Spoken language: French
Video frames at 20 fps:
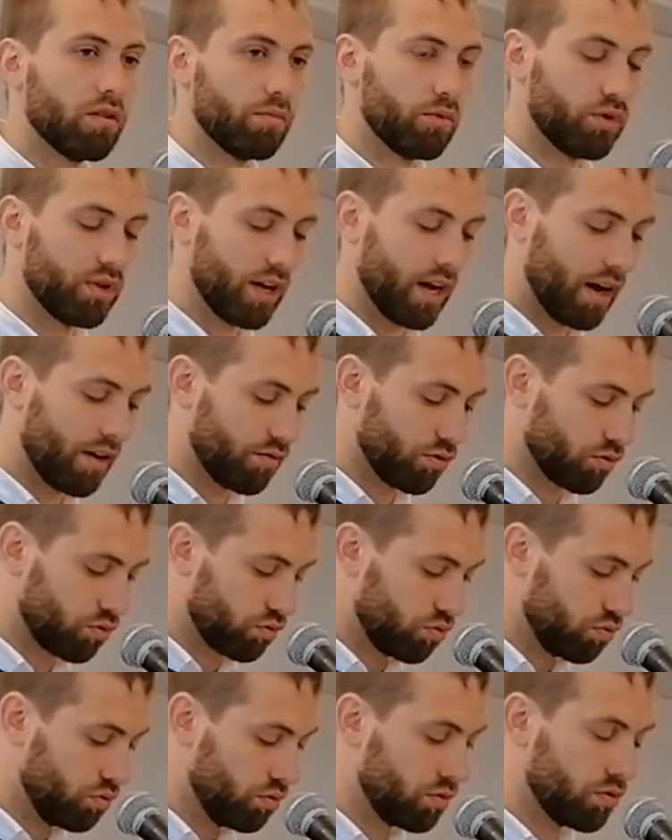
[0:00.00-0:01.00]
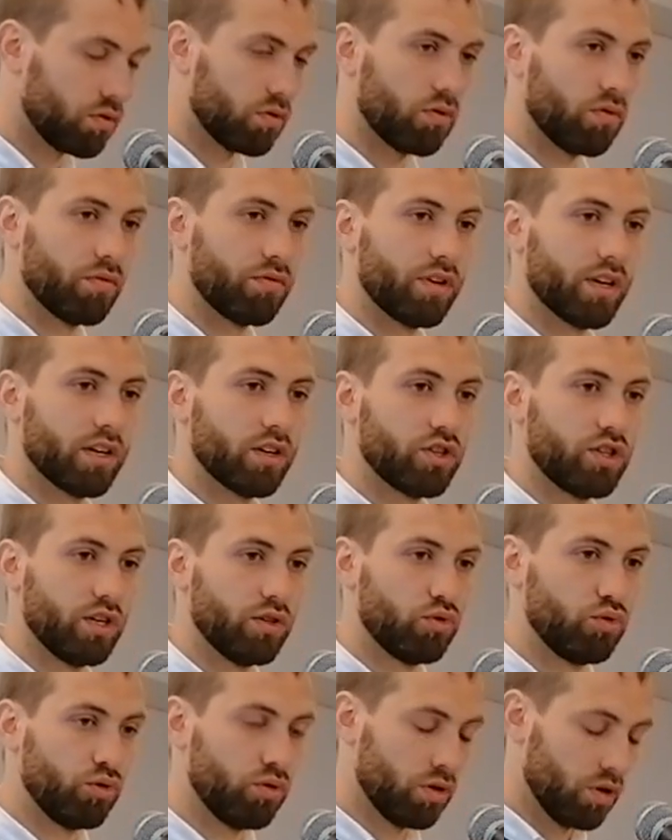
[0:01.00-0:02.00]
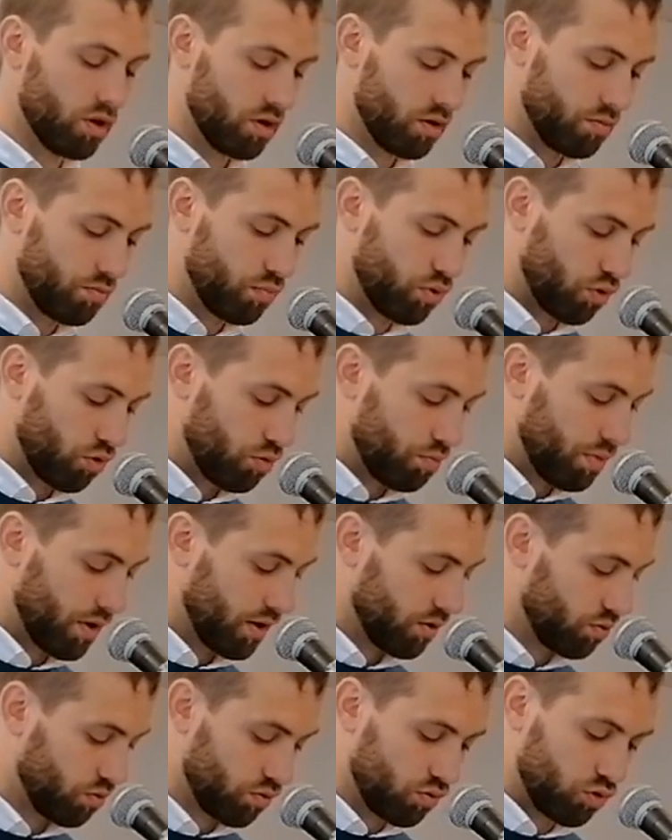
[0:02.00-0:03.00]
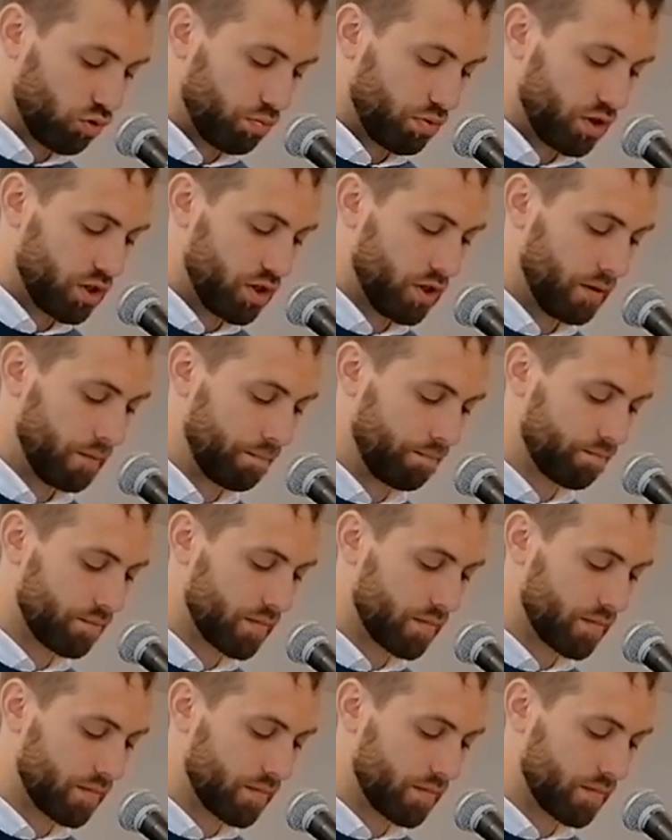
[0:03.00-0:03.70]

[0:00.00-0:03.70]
mais on est avant tout, on vient à Jésus pour le pardon de nos péchés.